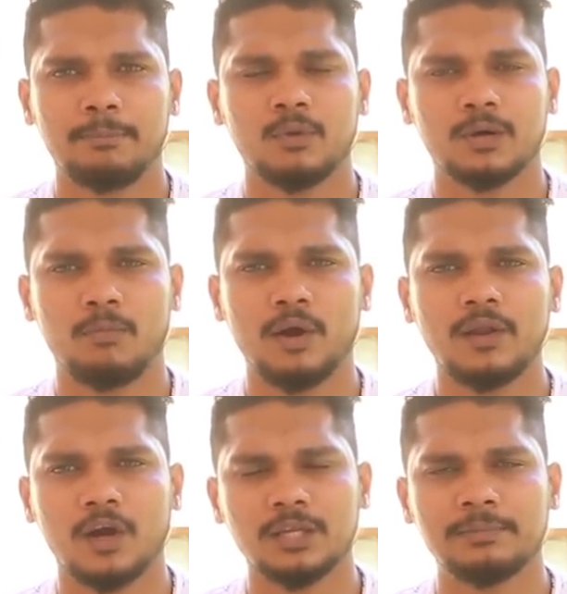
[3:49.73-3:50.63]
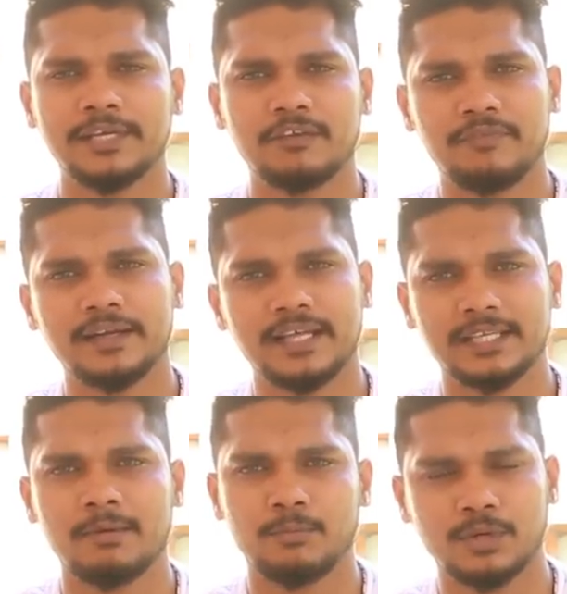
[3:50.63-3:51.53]
அப்போ உங்கள் பாடியில் ஆட்டோமேட்டிக்காக ஃபேட்
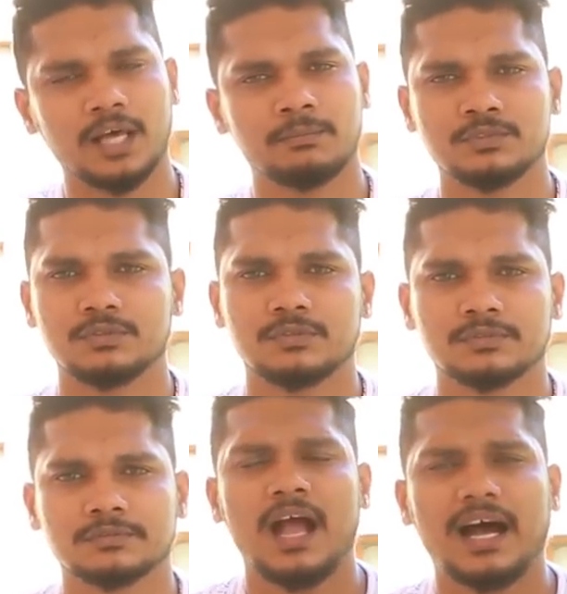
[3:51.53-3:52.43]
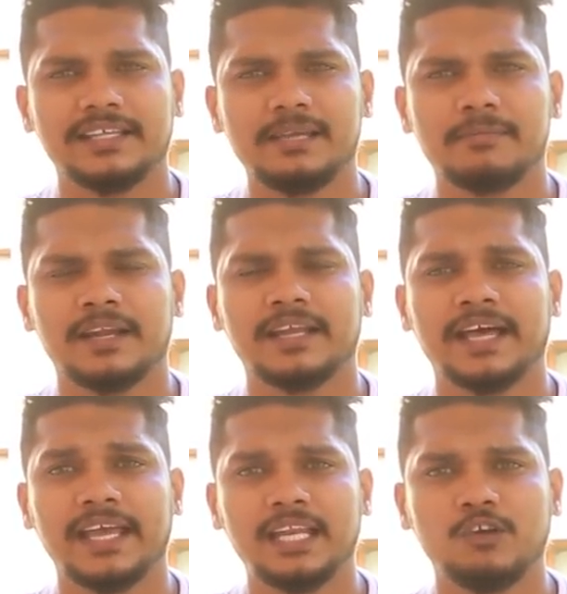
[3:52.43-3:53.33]
அதிகமாக போட ஆரம்பிச்சிடும் அதே மாதிரி
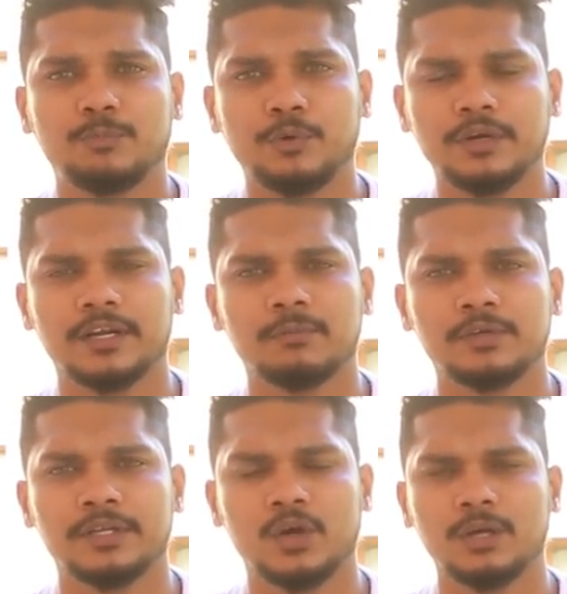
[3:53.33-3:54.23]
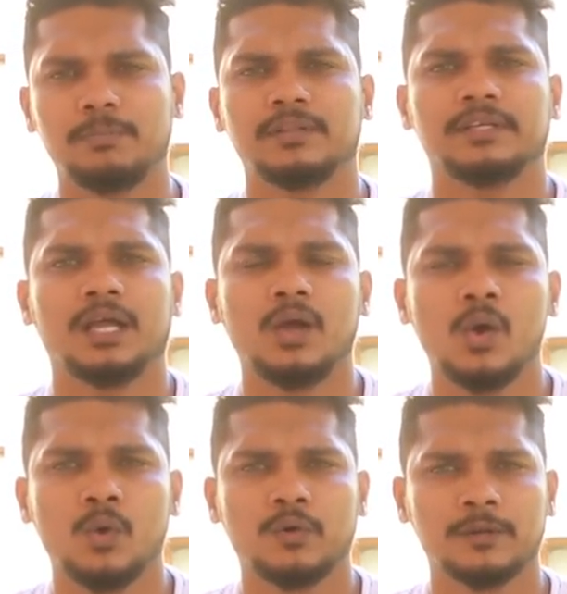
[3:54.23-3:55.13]
நீங்கள் ஹை லெவலில் ப்ரோட்டீன் எடுக்கும்போது என்ன ஆகுன்னு பார்த்தீங்கன்னா
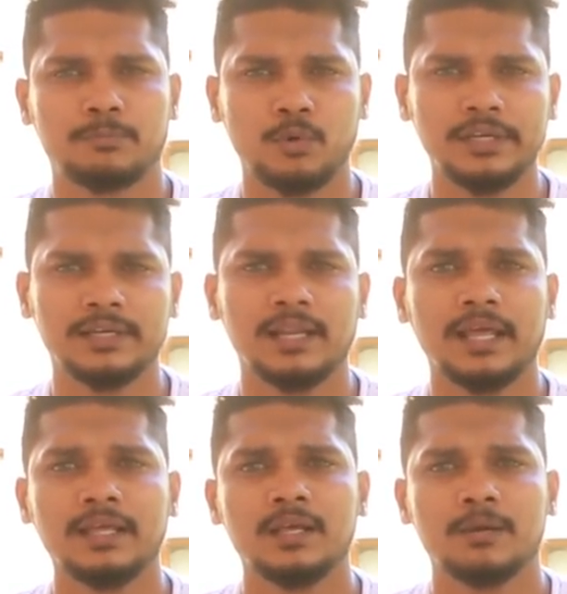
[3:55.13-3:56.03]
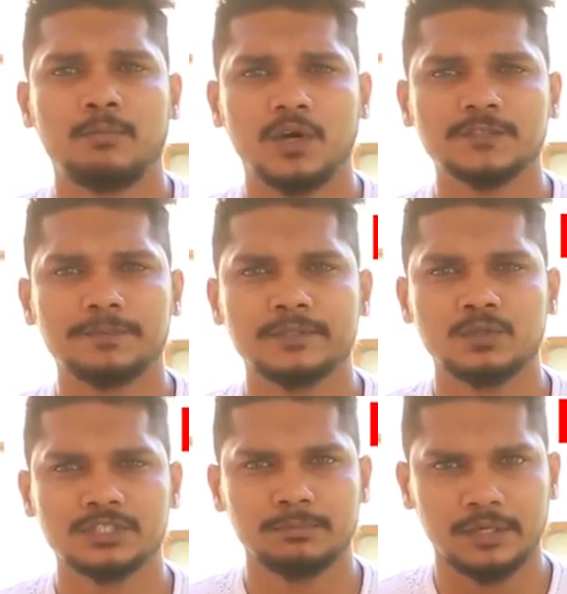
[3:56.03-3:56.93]
உங்களுக்கு ப்ரோட்டீனில் பாஸ்ட்
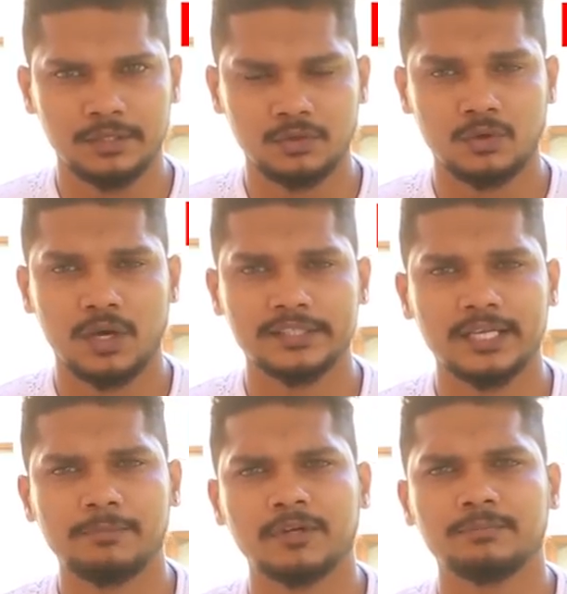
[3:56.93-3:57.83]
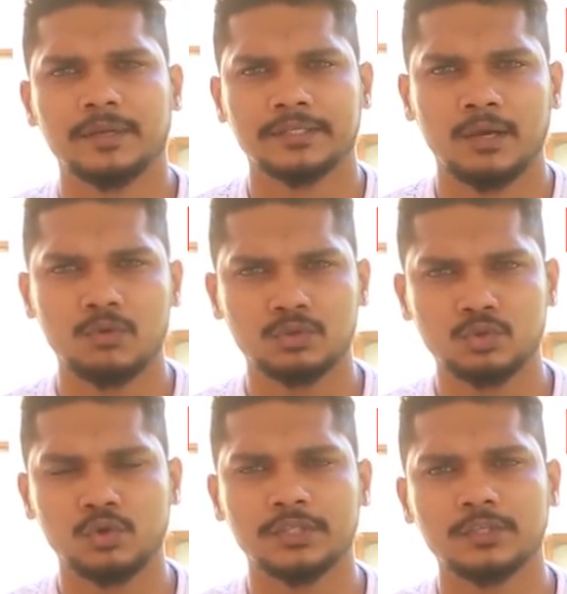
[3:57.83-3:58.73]
பிரஸ்னோ ஸ்டிமுலண்ட் இருக்கும் அது என்ன பண்ணுன்னு பார்த்தீங்கன்னா உங்கள்
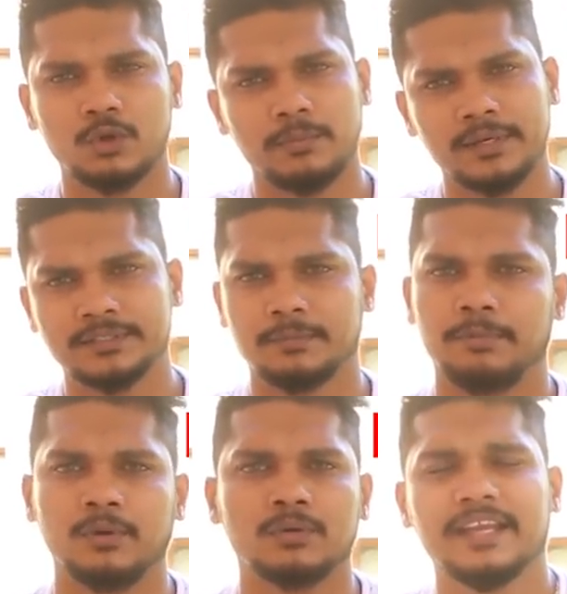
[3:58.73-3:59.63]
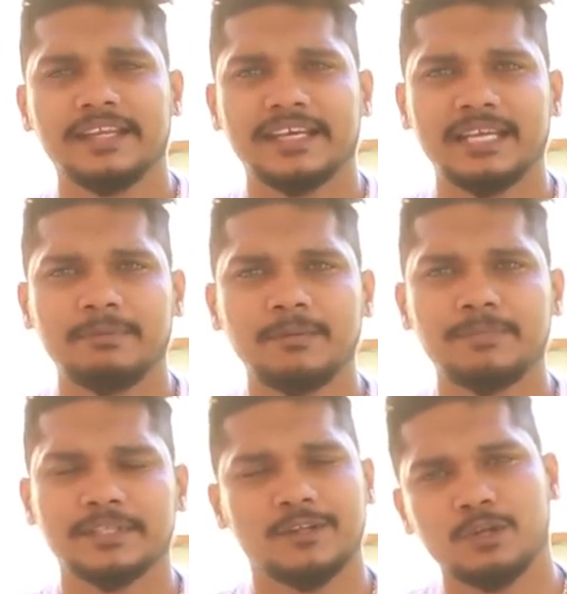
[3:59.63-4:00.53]
தூக்கத்தை அது ரொம்ப டிஸ்டர்ப் பண்ணும் நீங்கள் நிறைய பேருக்கு
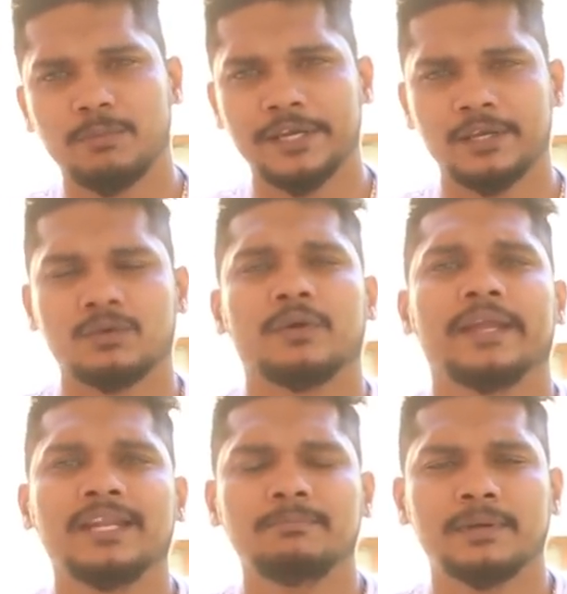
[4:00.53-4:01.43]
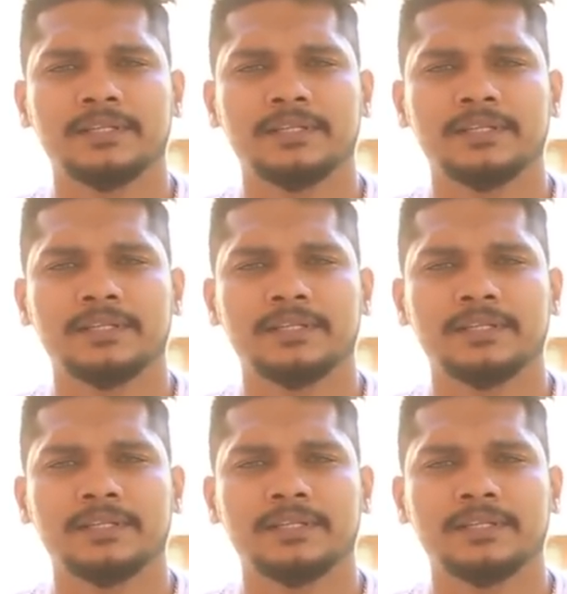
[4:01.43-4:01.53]
பார்த்தீங்கன்னா ஒரு பயம் இருக்கும் என்னென்னு